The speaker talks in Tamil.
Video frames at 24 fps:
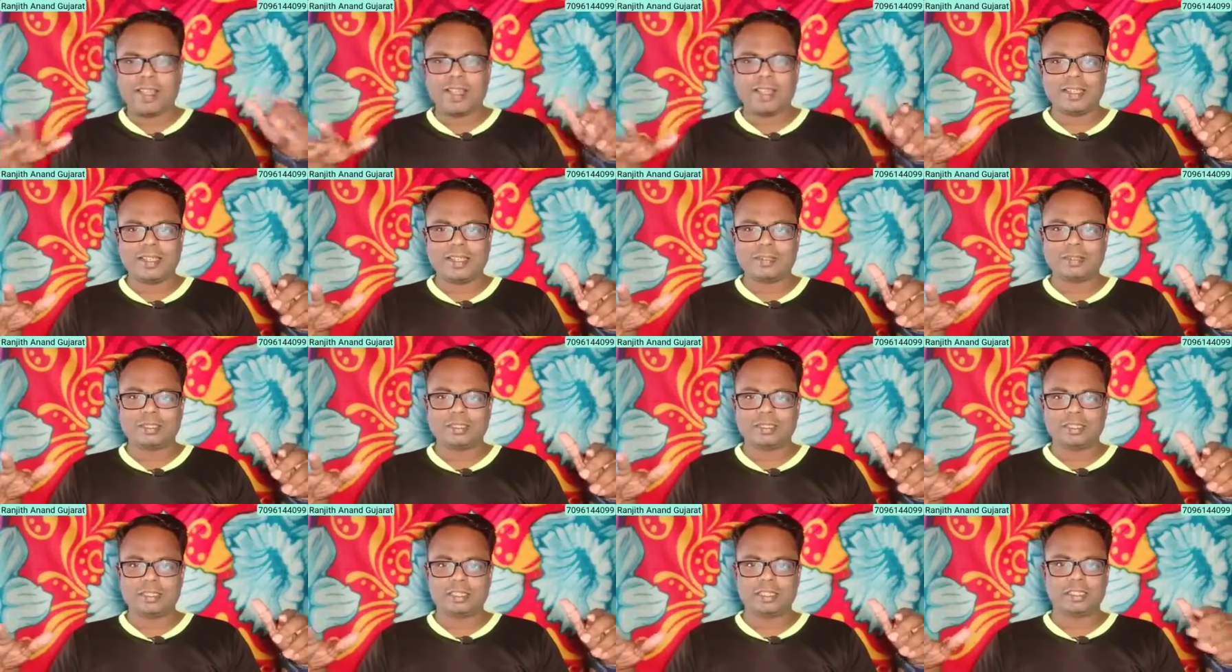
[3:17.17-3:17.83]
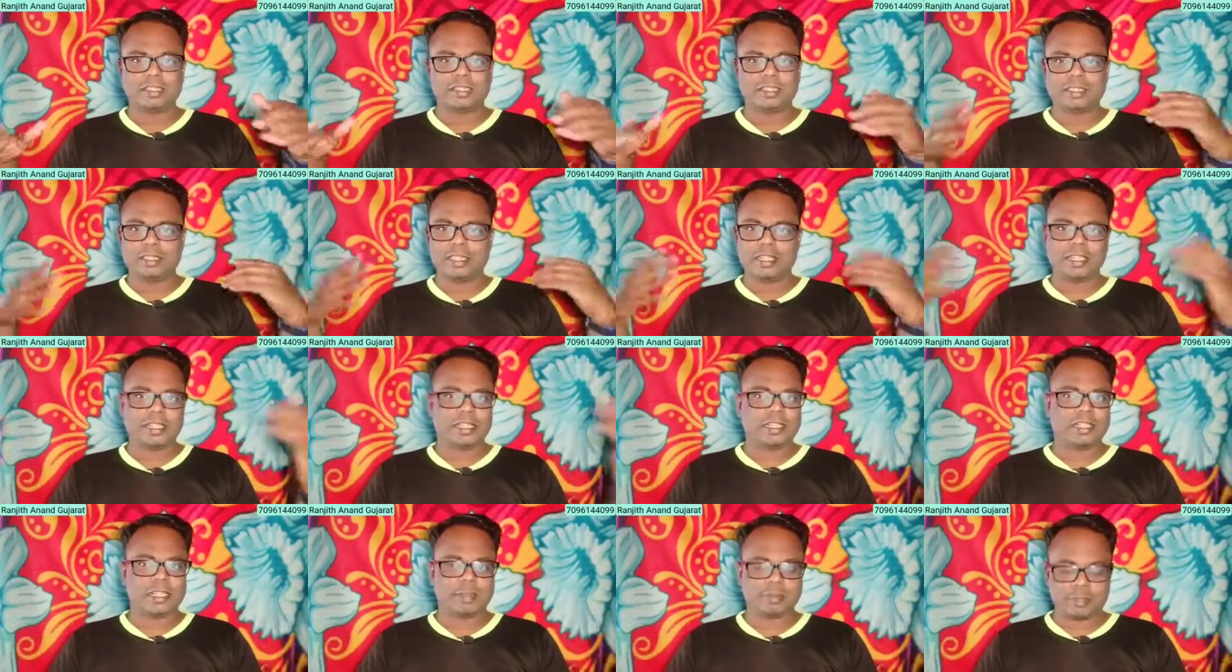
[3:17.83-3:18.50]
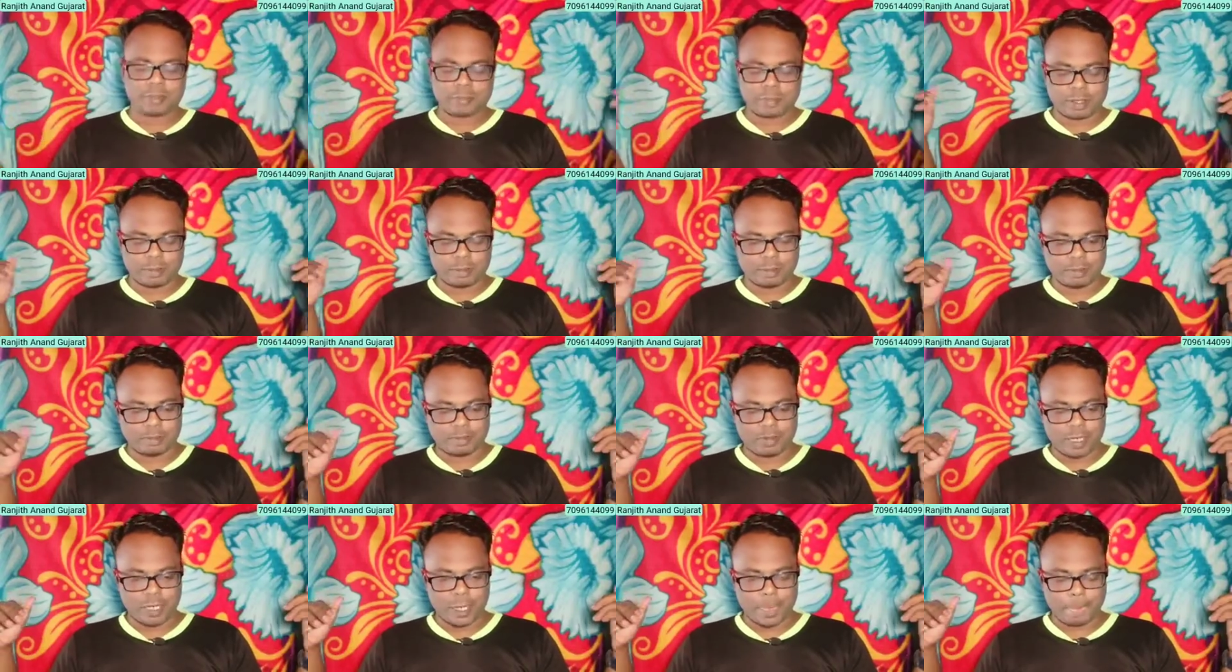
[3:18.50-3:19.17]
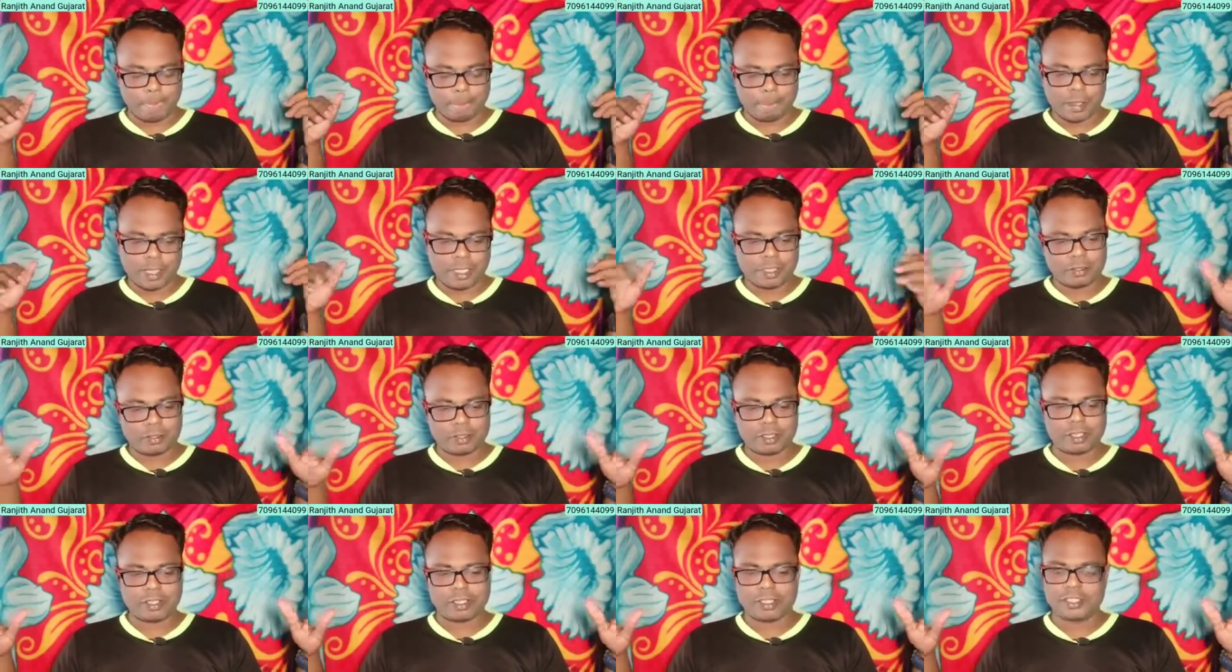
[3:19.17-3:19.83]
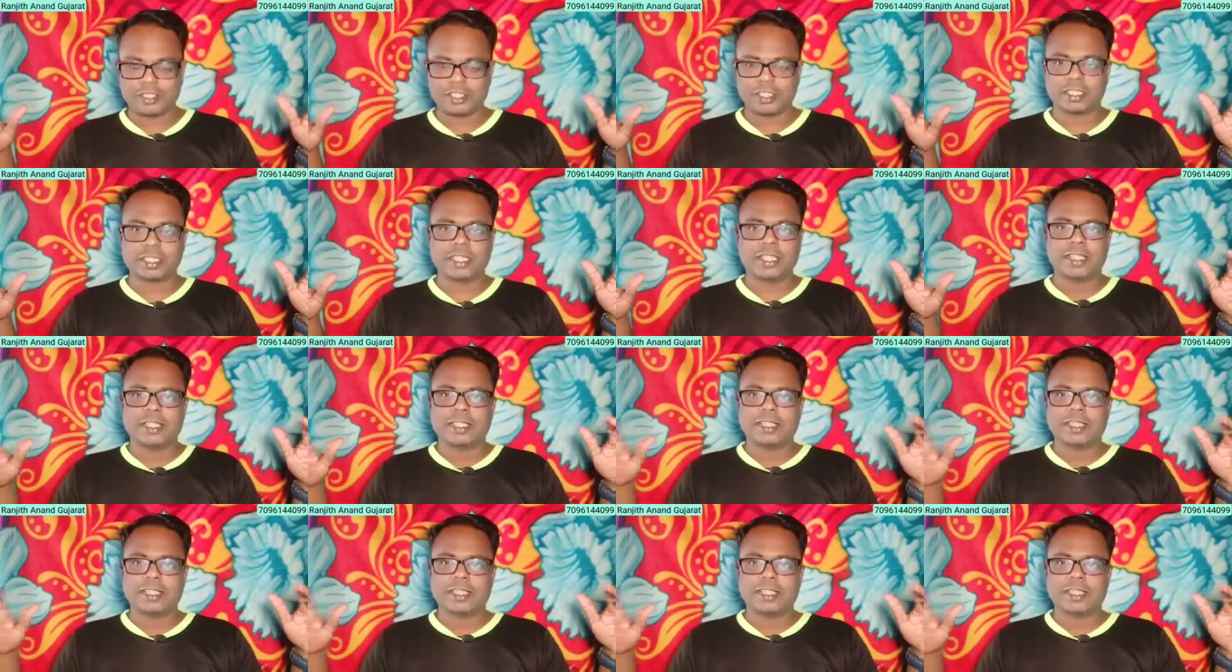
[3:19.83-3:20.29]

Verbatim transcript: அதில் வந்து நிறைய டைம் ஸ்பெண்ட் பண்ணுவாங்க அது அவங்க ட்ரெடிஷன்